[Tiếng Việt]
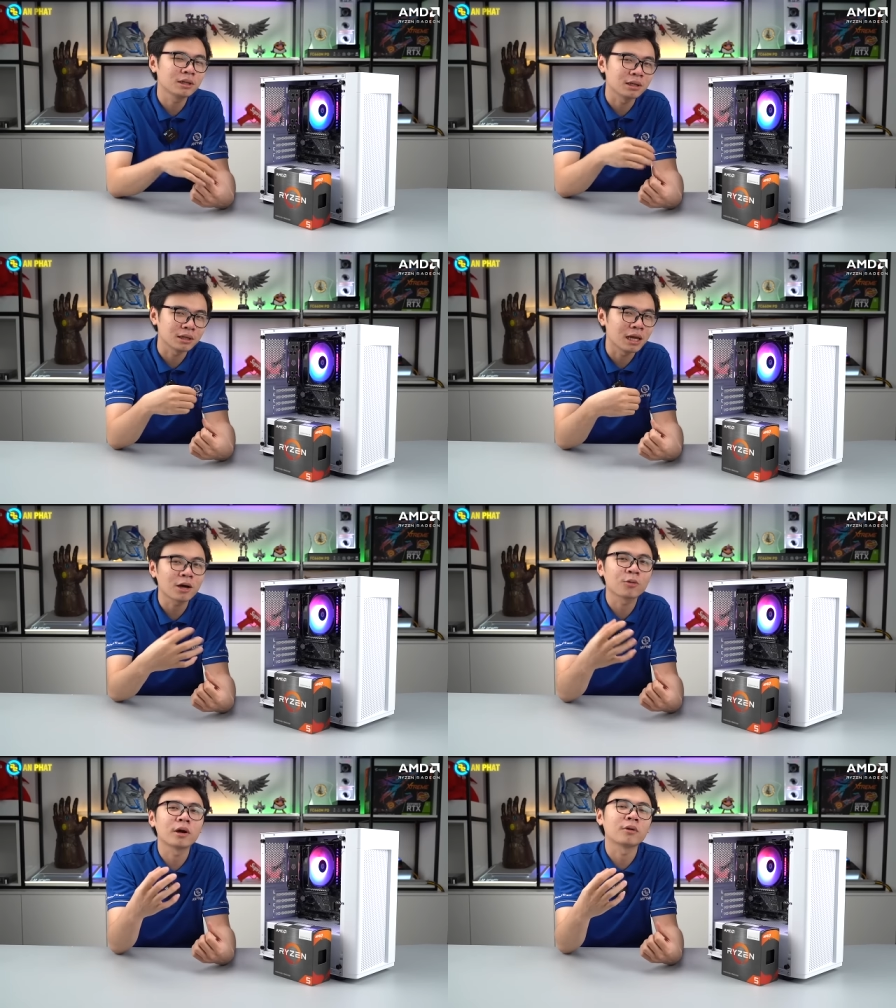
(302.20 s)
thì đấy là
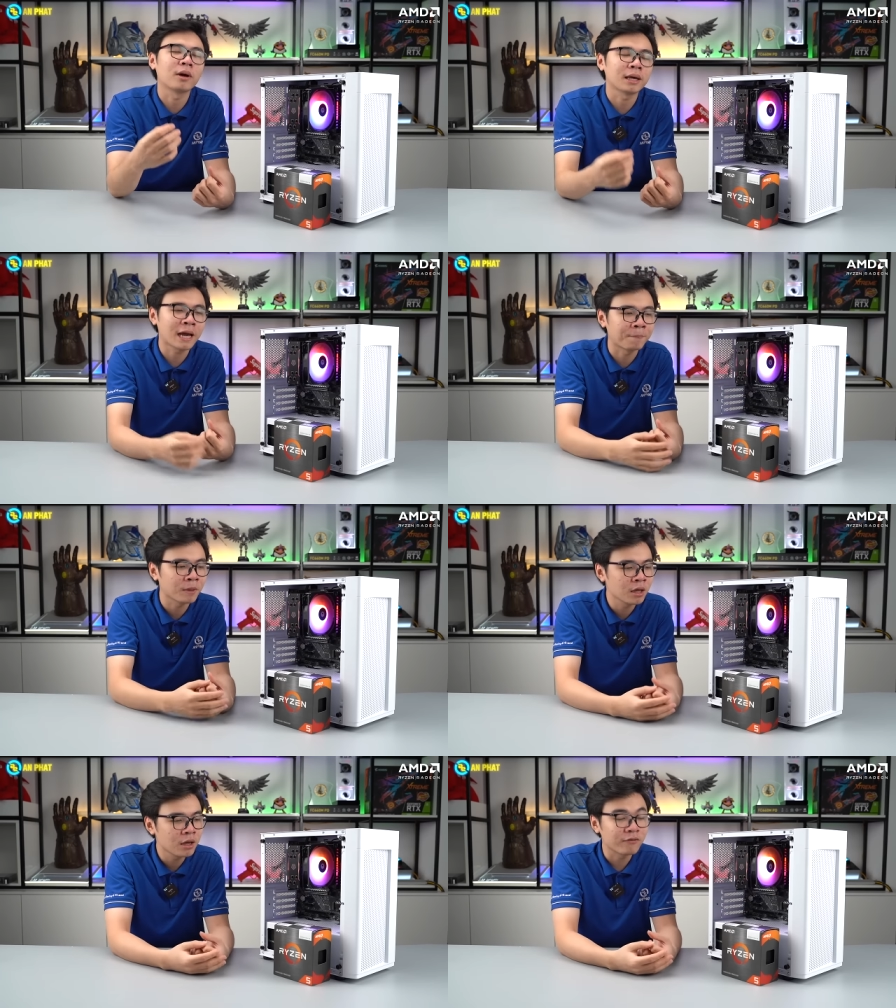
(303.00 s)
quyền của anh em.
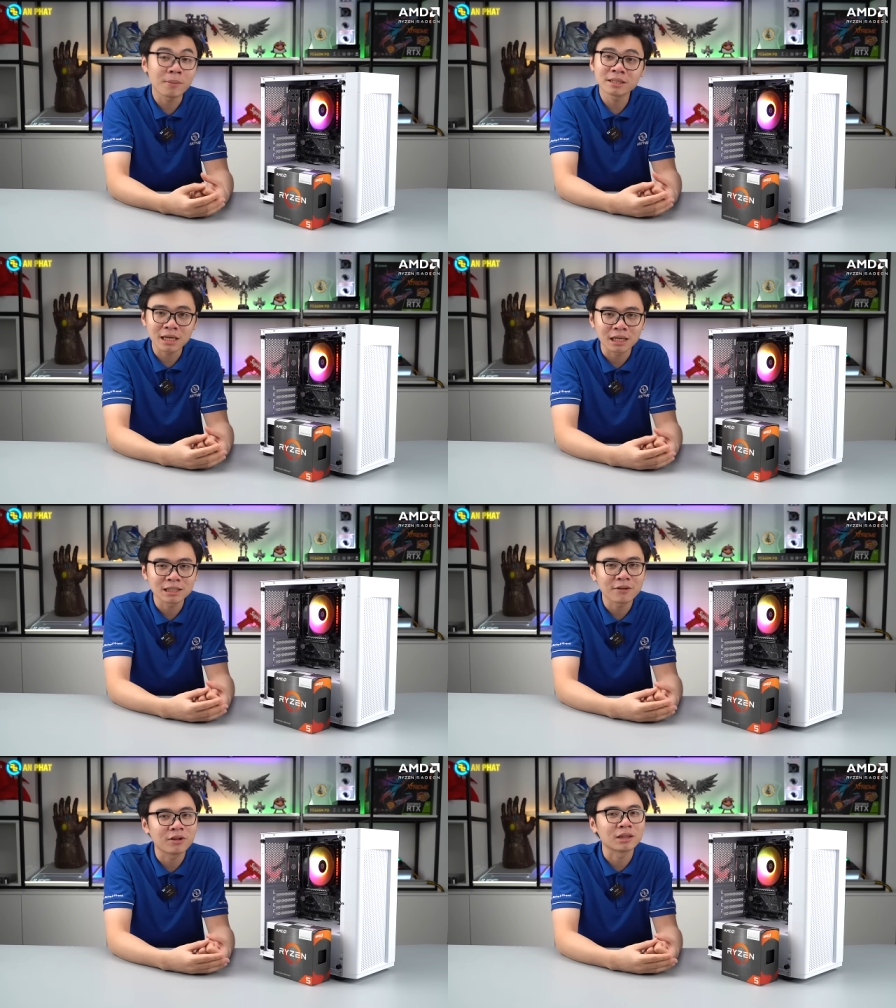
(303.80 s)
Và bây giờ
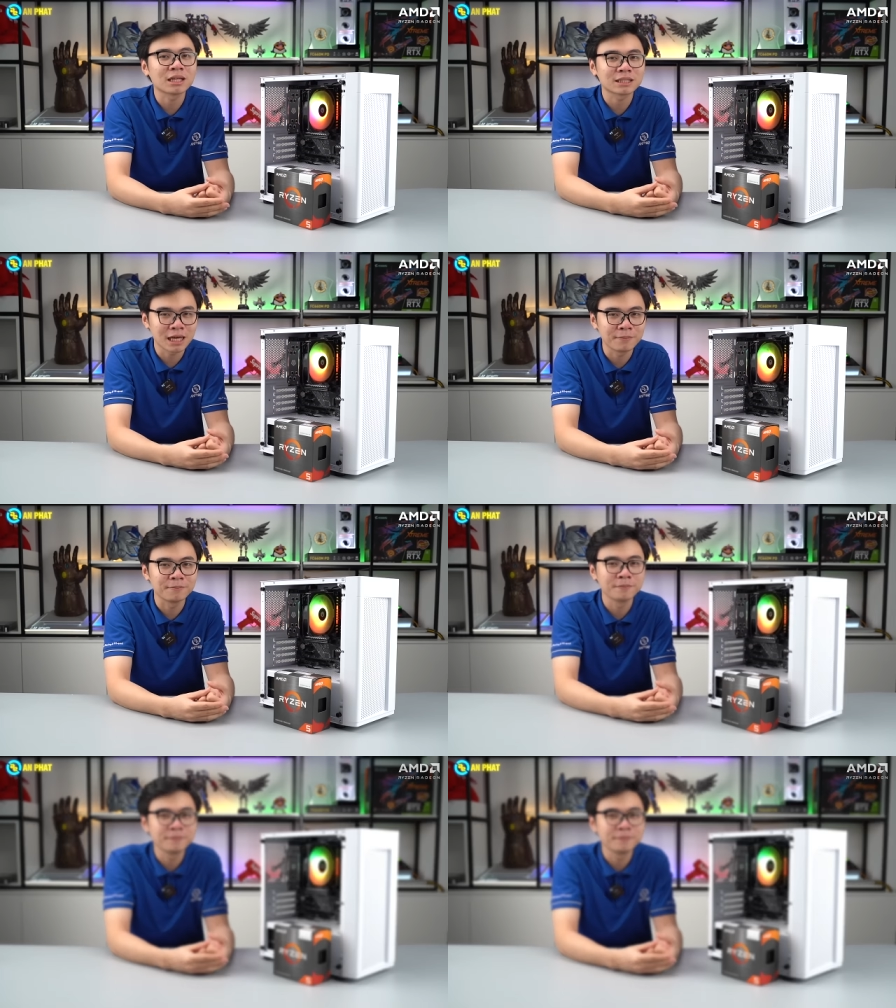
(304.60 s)
sẽ là phần test game.